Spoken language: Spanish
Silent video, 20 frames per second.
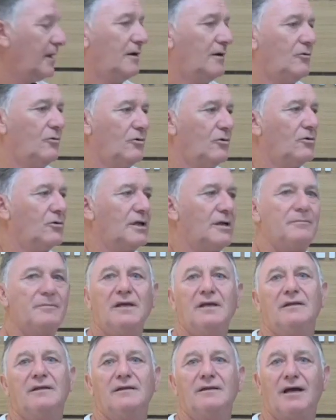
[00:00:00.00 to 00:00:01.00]
Luego
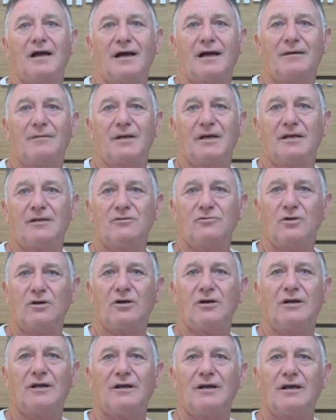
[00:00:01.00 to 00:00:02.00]
también, esto
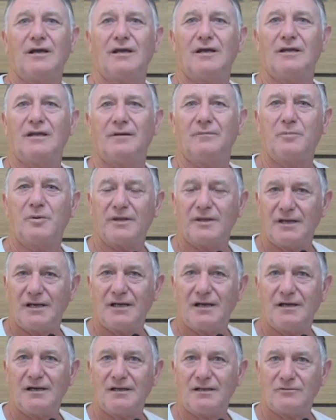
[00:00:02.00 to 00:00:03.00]
eh, después de
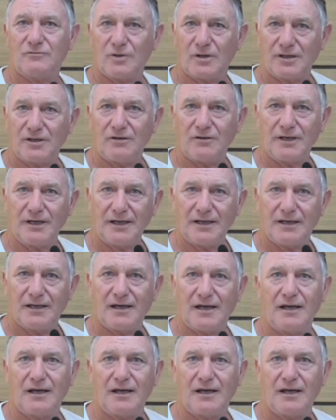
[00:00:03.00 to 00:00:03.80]
las actuaciones,